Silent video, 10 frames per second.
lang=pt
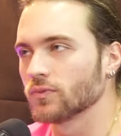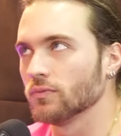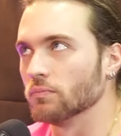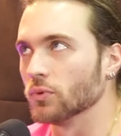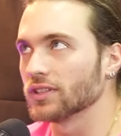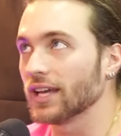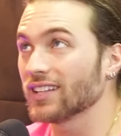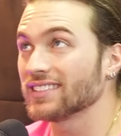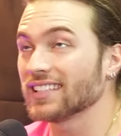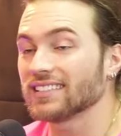modelo
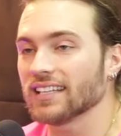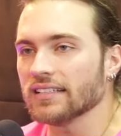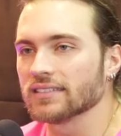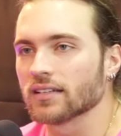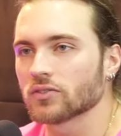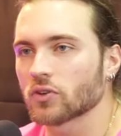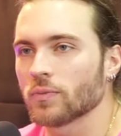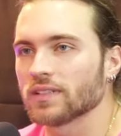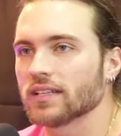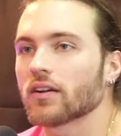há 16 anos, eu
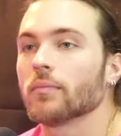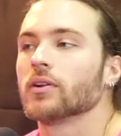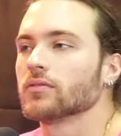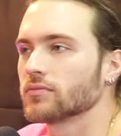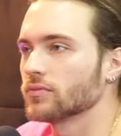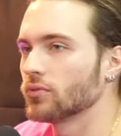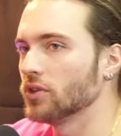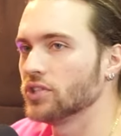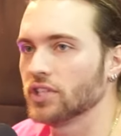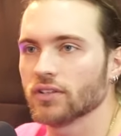comecei com cabelo
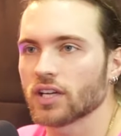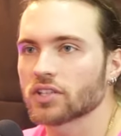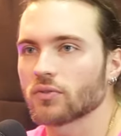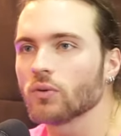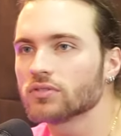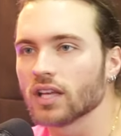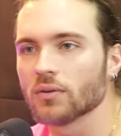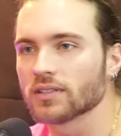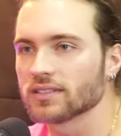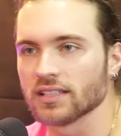curtinho, acho que igual o
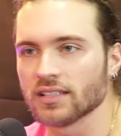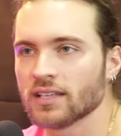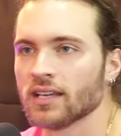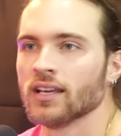teu, assim.